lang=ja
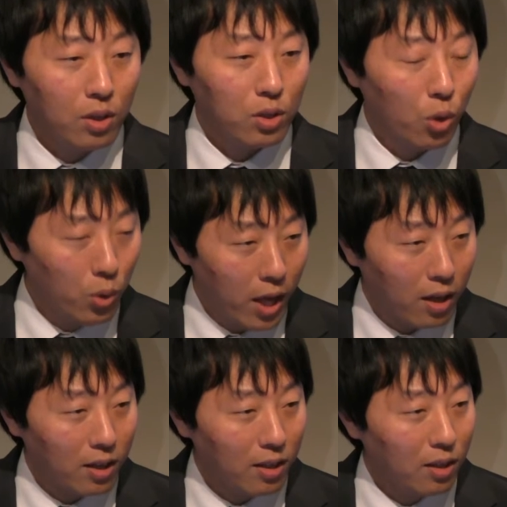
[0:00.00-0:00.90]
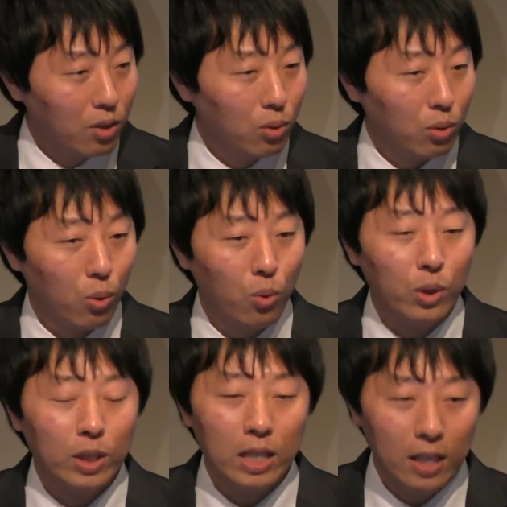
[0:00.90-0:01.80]
去年こ
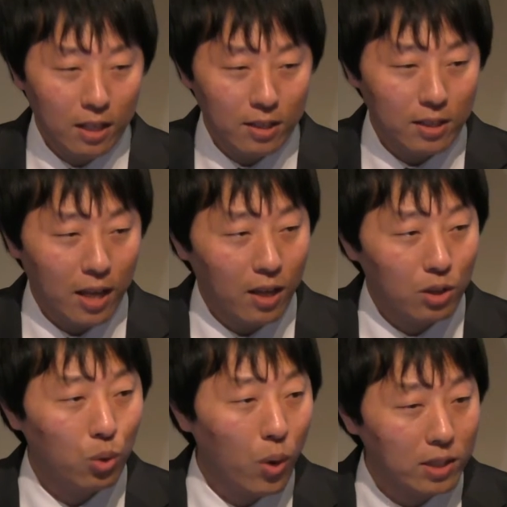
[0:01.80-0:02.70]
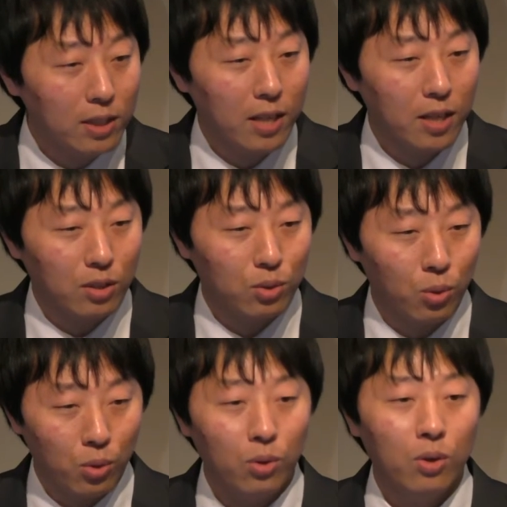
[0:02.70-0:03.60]
こイギリスでソワス大学
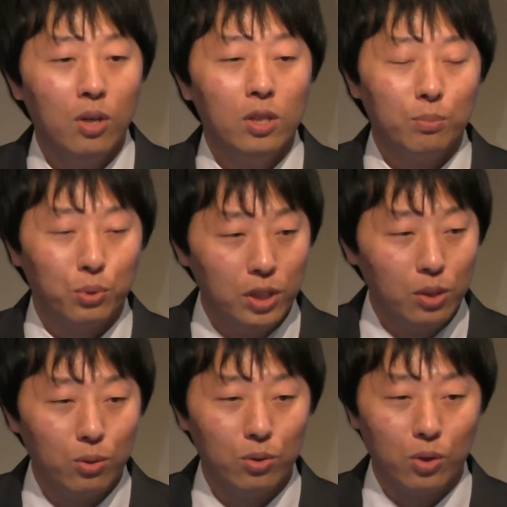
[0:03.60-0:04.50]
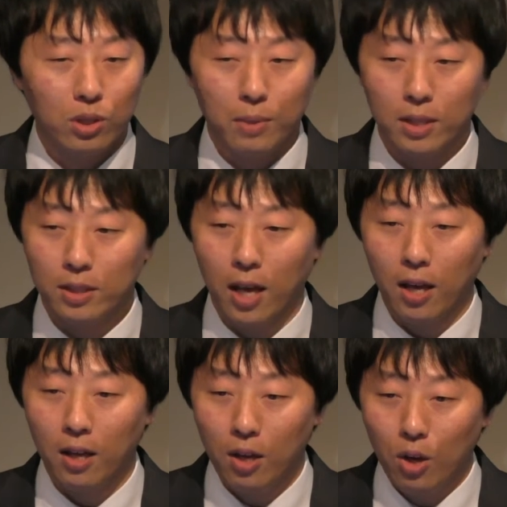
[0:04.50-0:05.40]
を無事卒業しまし
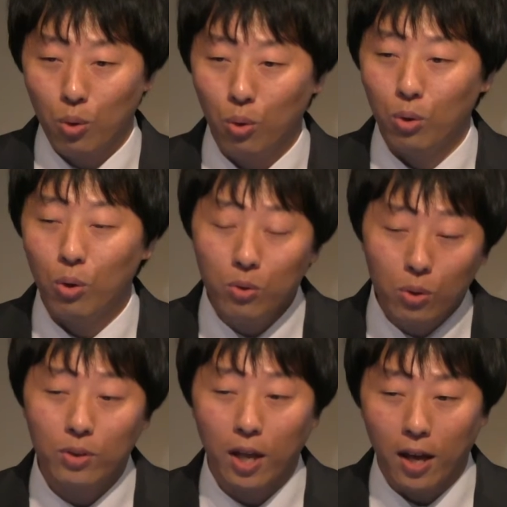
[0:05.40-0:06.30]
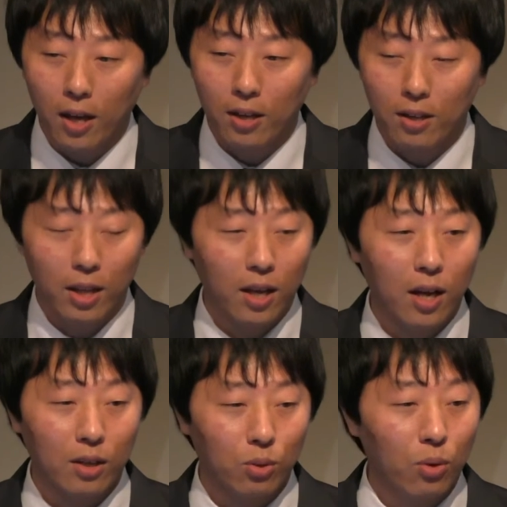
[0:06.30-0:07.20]
てここロンドンで念
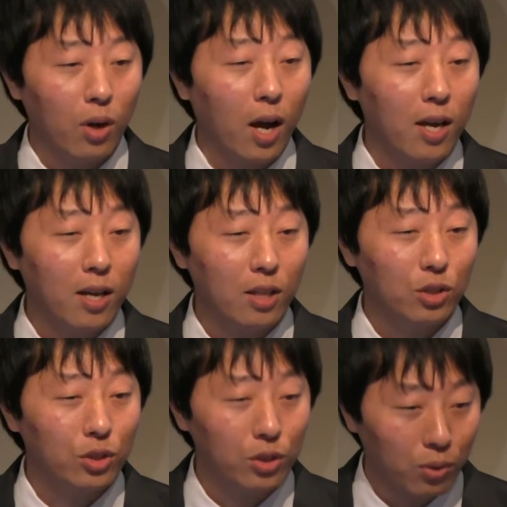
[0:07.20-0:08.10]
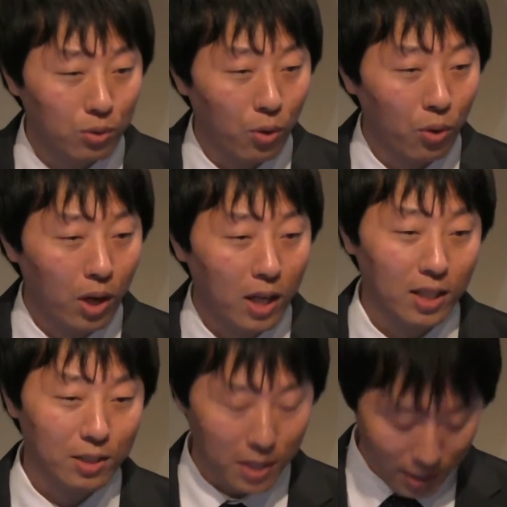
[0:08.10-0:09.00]
願の海外就職を果
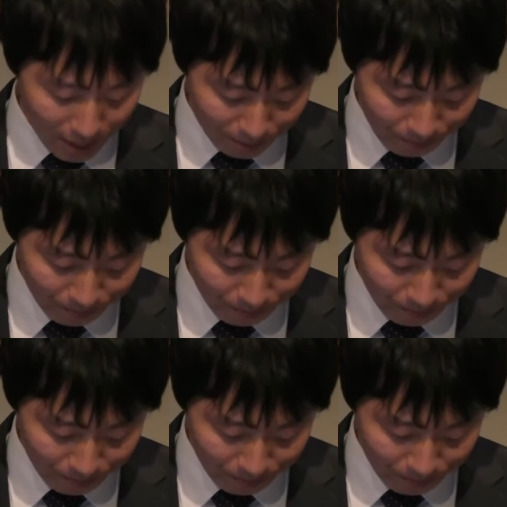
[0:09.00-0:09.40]
たしました